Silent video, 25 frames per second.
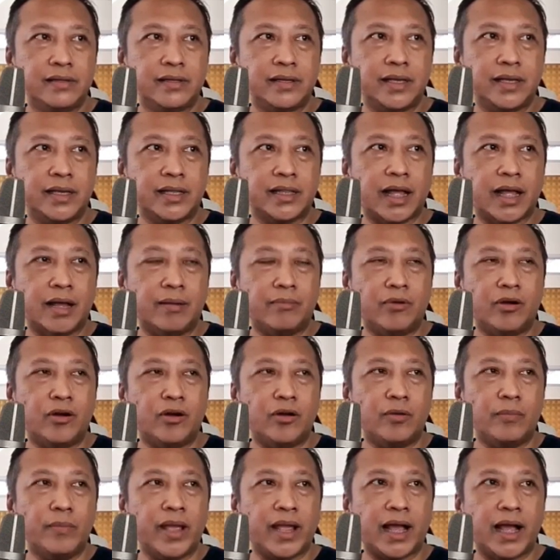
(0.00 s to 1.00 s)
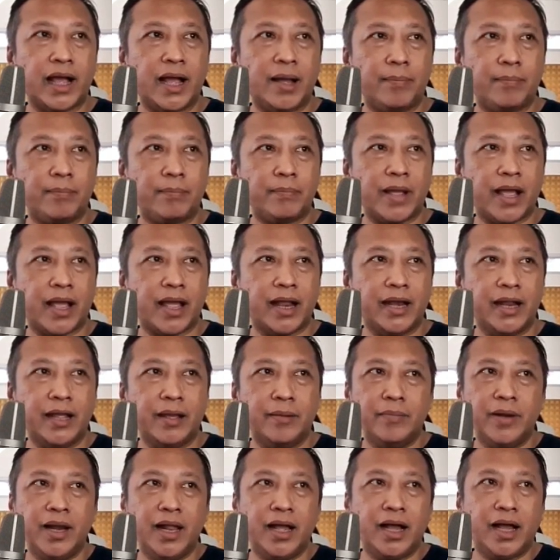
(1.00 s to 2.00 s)
kita mau backup, ya dia
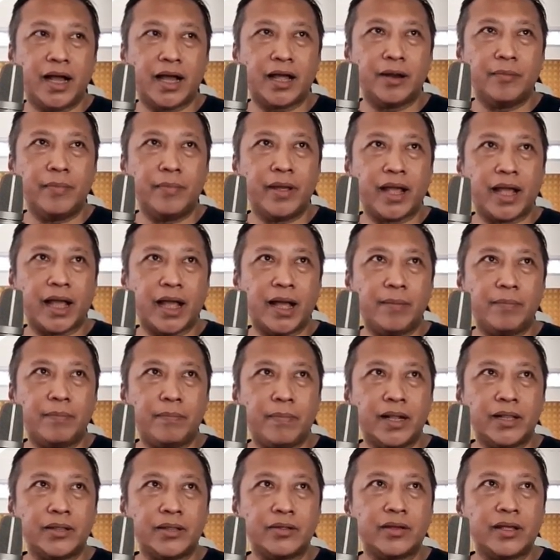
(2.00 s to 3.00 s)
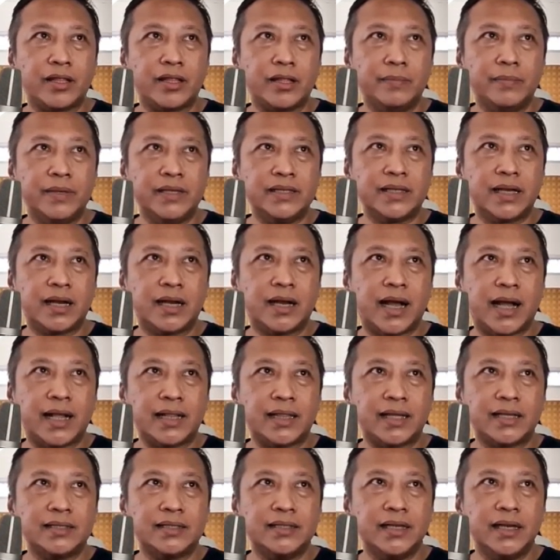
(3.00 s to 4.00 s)
bilang akan backup atau kita bisa ke
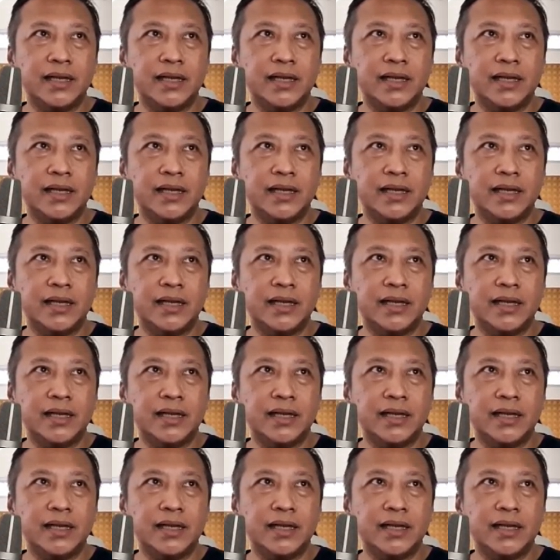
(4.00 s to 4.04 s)
atas